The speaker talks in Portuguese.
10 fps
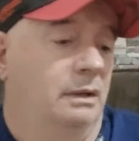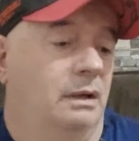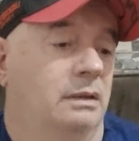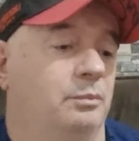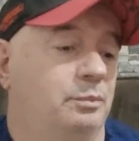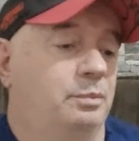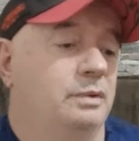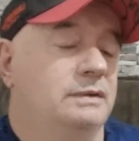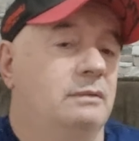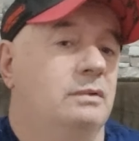Aí
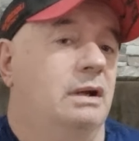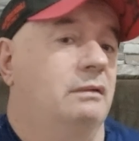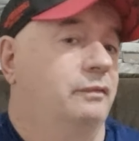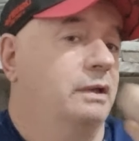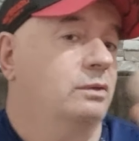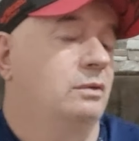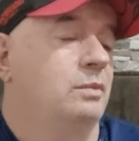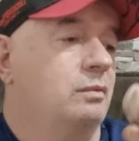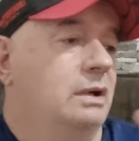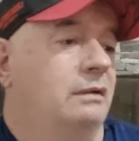pus lá um café,
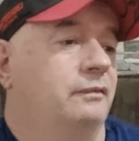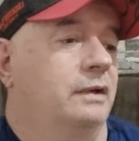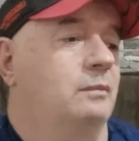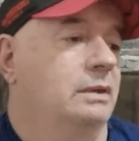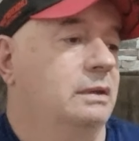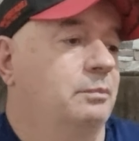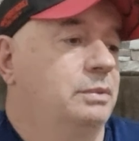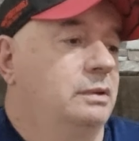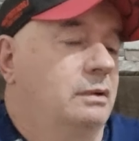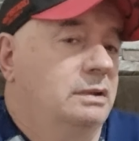tomei um café com uma
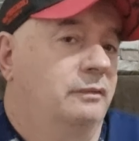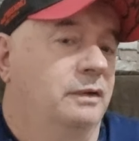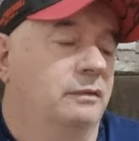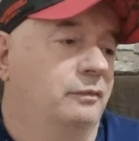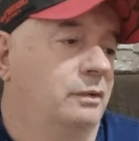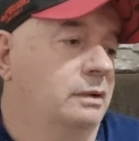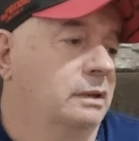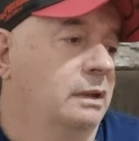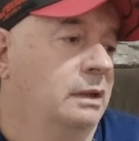tapioca, e já fiquei forte.